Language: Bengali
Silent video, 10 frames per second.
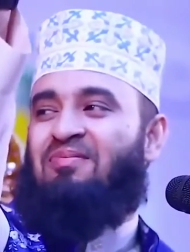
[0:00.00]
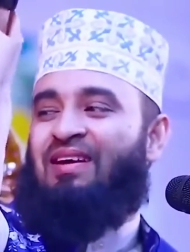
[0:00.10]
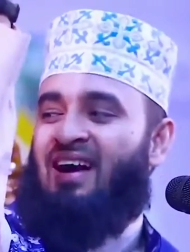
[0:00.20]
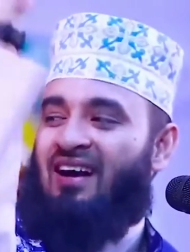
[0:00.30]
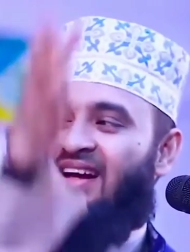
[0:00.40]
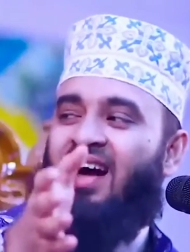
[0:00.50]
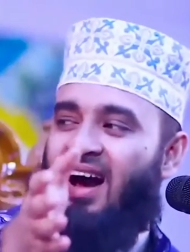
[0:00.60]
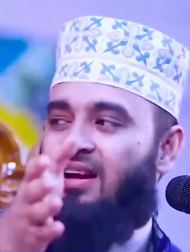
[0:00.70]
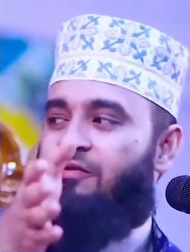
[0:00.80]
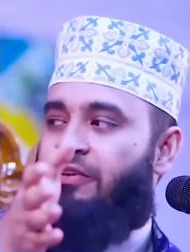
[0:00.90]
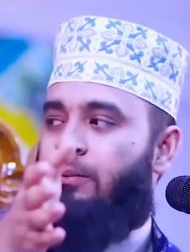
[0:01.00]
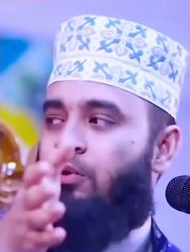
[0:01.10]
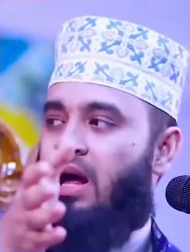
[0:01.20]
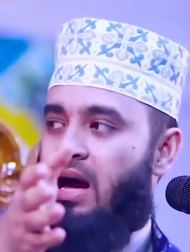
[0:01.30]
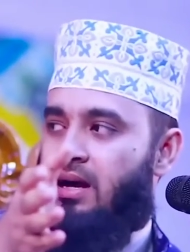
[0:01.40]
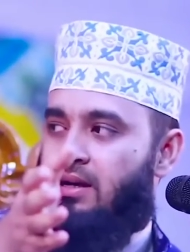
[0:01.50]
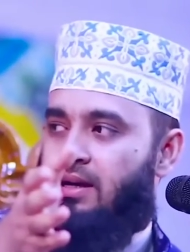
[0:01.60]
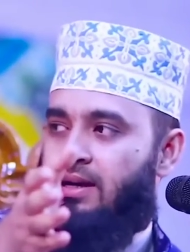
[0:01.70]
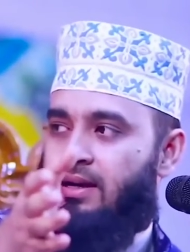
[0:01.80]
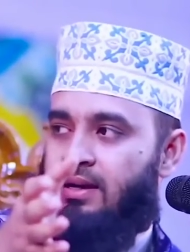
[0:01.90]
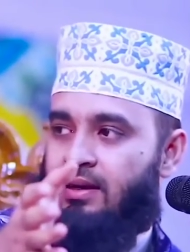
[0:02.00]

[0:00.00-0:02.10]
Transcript: রাব্বিকা কাদাহান ফামুলাকি